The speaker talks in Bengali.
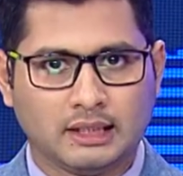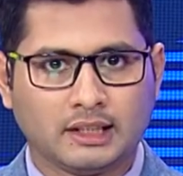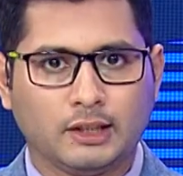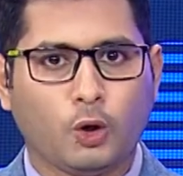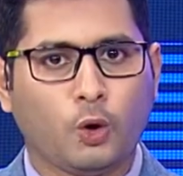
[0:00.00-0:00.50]

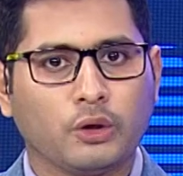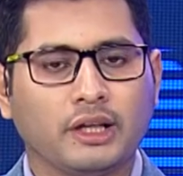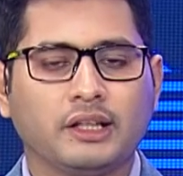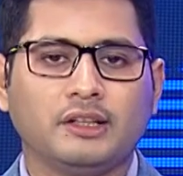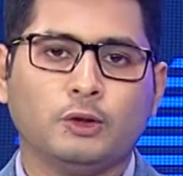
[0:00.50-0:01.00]
তাই
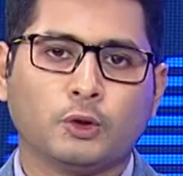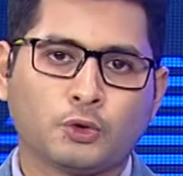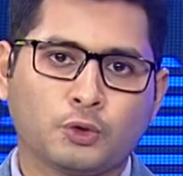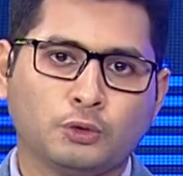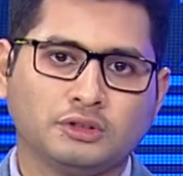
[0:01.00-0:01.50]
অনেক
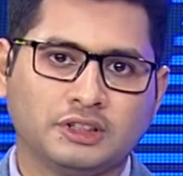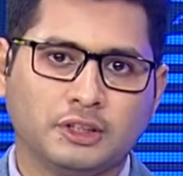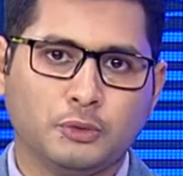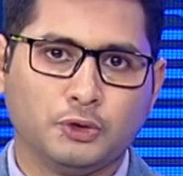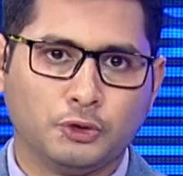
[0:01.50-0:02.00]
নিদর্শন ও
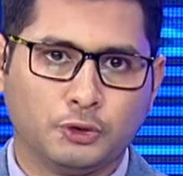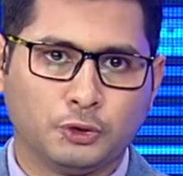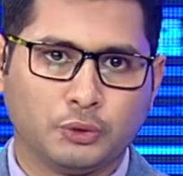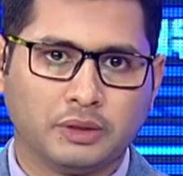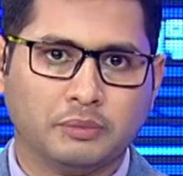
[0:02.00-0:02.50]
স্মৃতি বিজড়িত
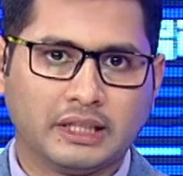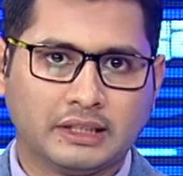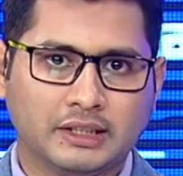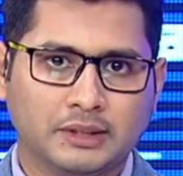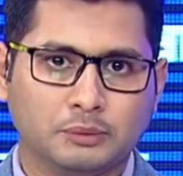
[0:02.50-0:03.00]
এই
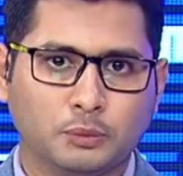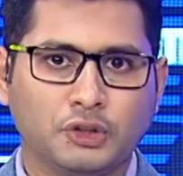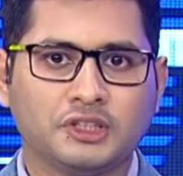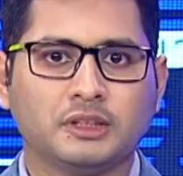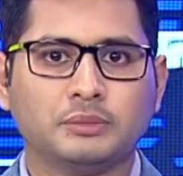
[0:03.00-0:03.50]
বাড়িটি
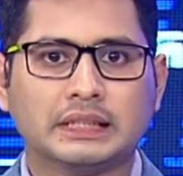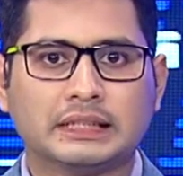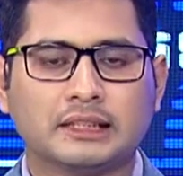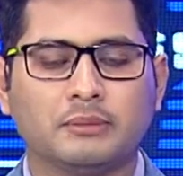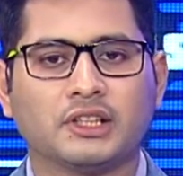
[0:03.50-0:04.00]
পরিচিতি
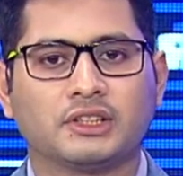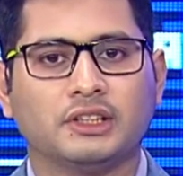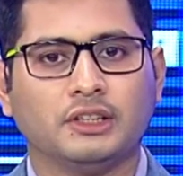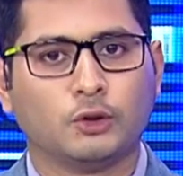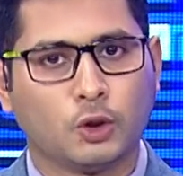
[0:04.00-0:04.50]
পেয়েছে
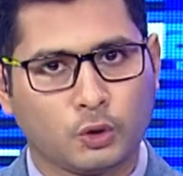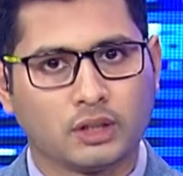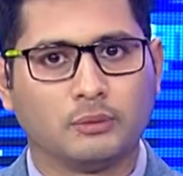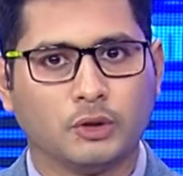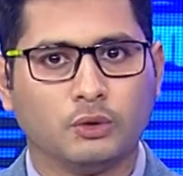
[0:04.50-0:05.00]
ভাসানি নগর
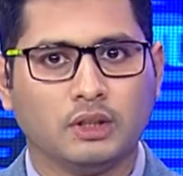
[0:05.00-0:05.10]
নামেও